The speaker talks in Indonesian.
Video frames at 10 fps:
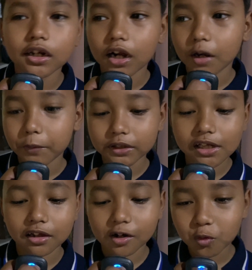kalau
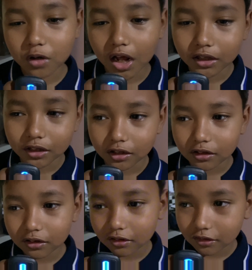Manchester United
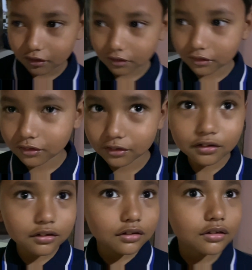
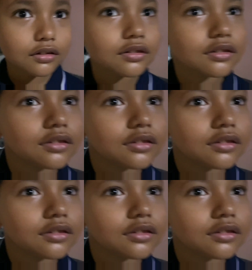Oke,